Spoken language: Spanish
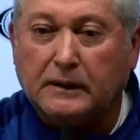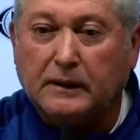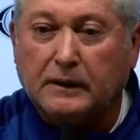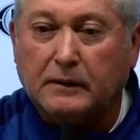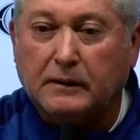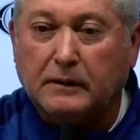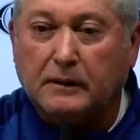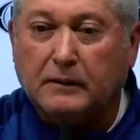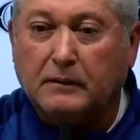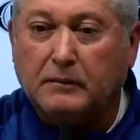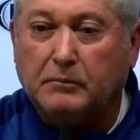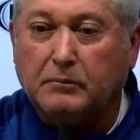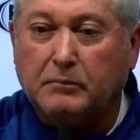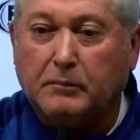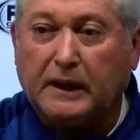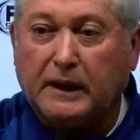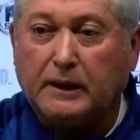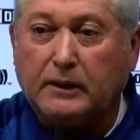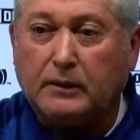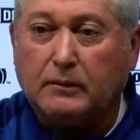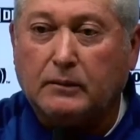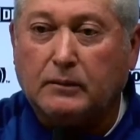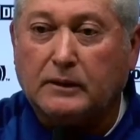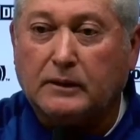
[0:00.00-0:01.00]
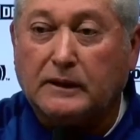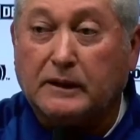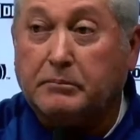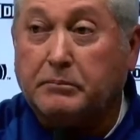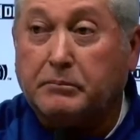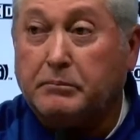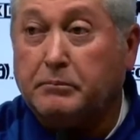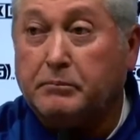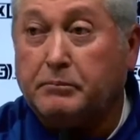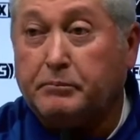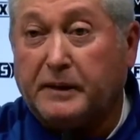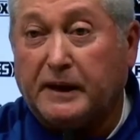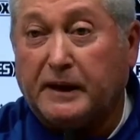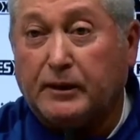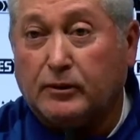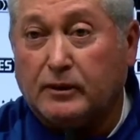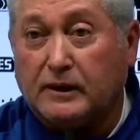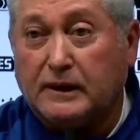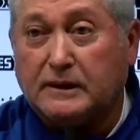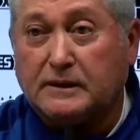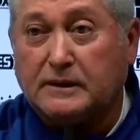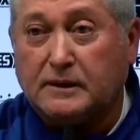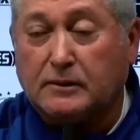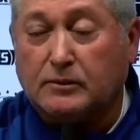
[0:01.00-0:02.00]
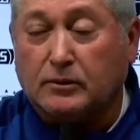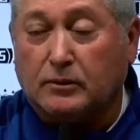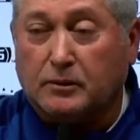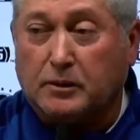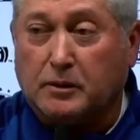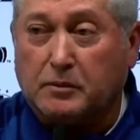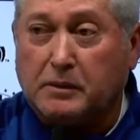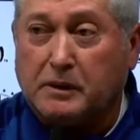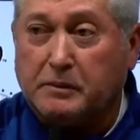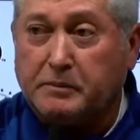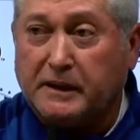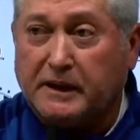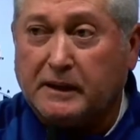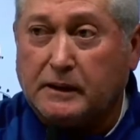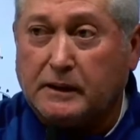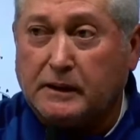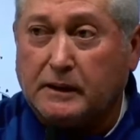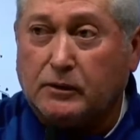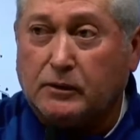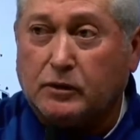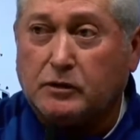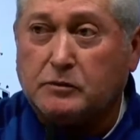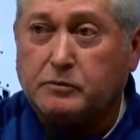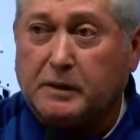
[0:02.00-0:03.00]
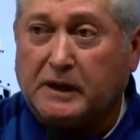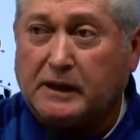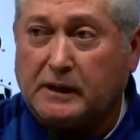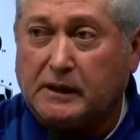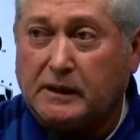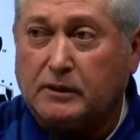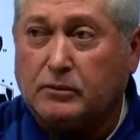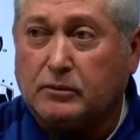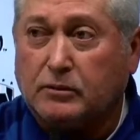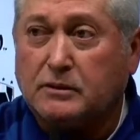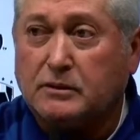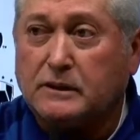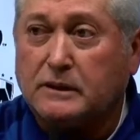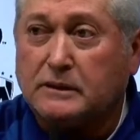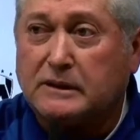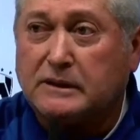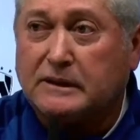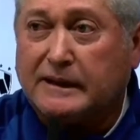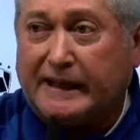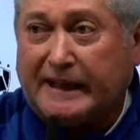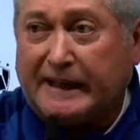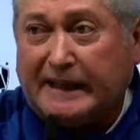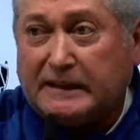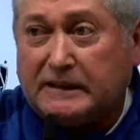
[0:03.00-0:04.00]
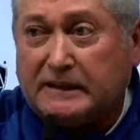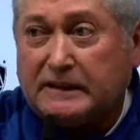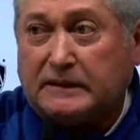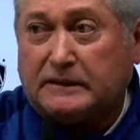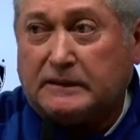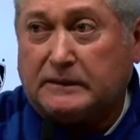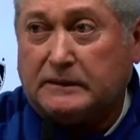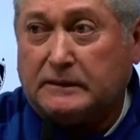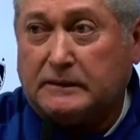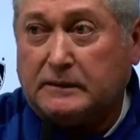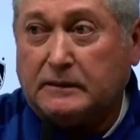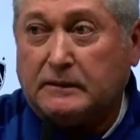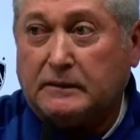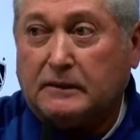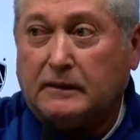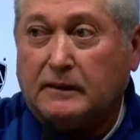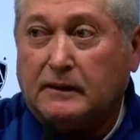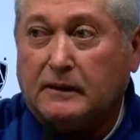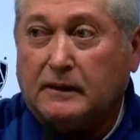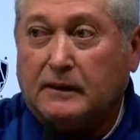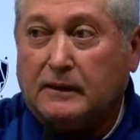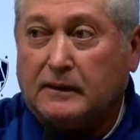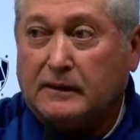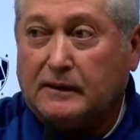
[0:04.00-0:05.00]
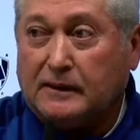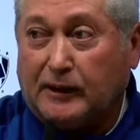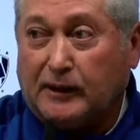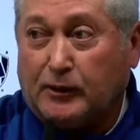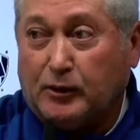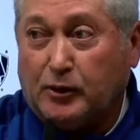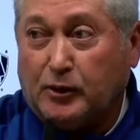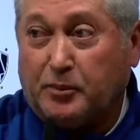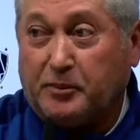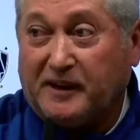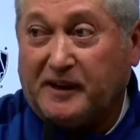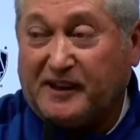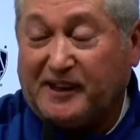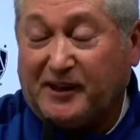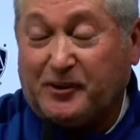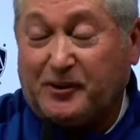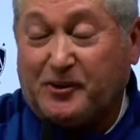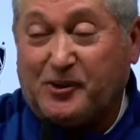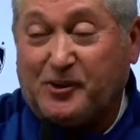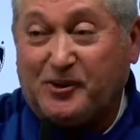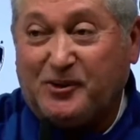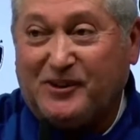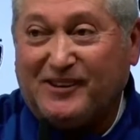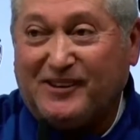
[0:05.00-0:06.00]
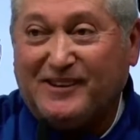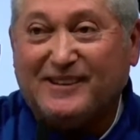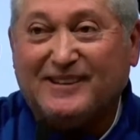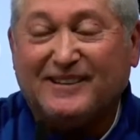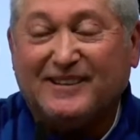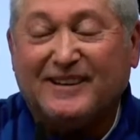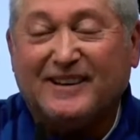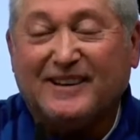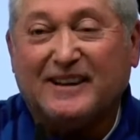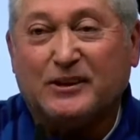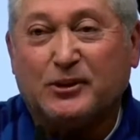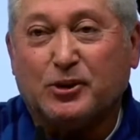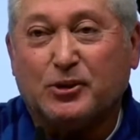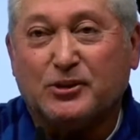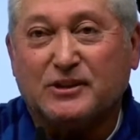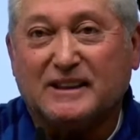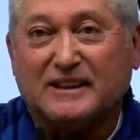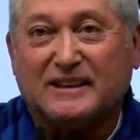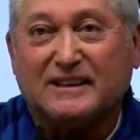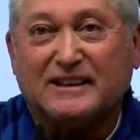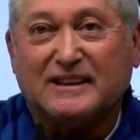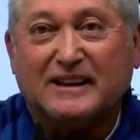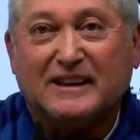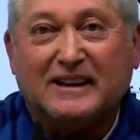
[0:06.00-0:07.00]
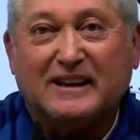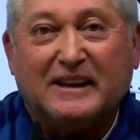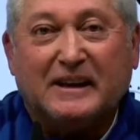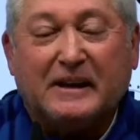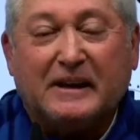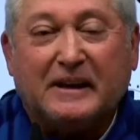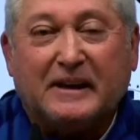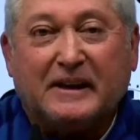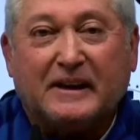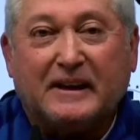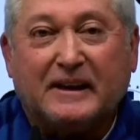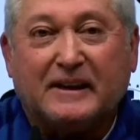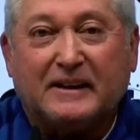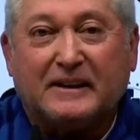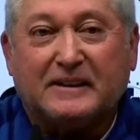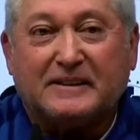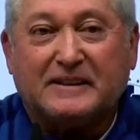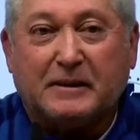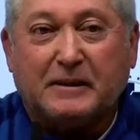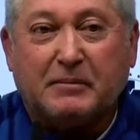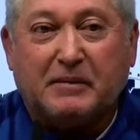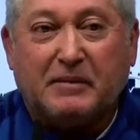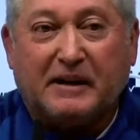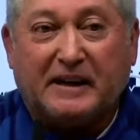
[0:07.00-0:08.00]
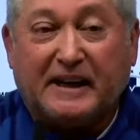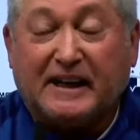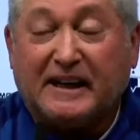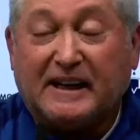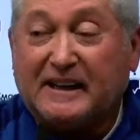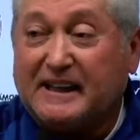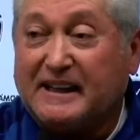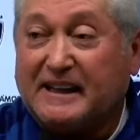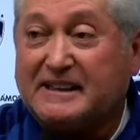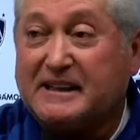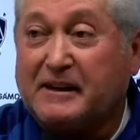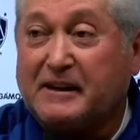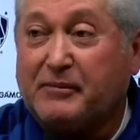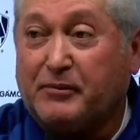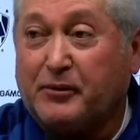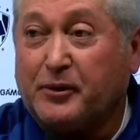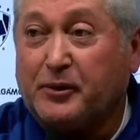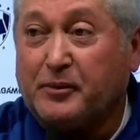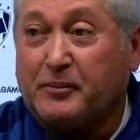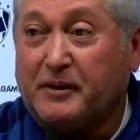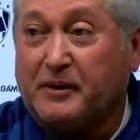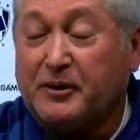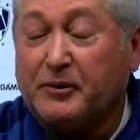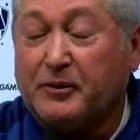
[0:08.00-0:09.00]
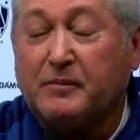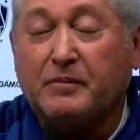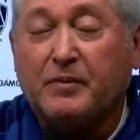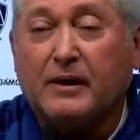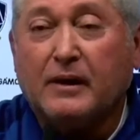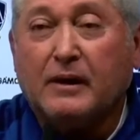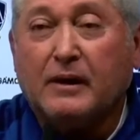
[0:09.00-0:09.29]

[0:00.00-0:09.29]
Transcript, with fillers: el medio de periodístico normalmente dos partidos es crisis de no meter gol. Entonces, eh, se maneja de esa forma, ¿no?